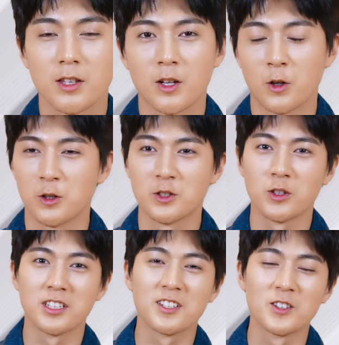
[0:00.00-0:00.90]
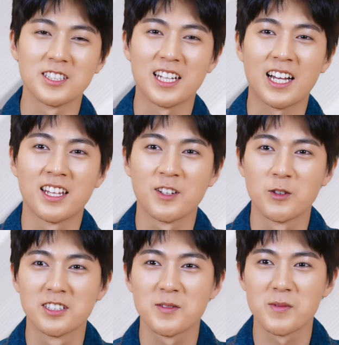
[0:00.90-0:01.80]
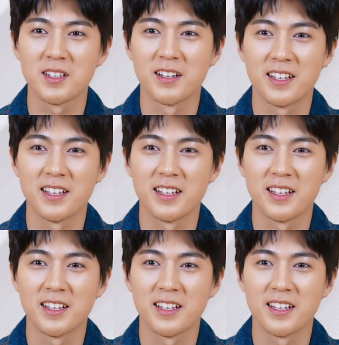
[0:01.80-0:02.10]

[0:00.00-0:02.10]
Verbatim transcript: 어, 전 이거 이제 안 하기로 했습니다.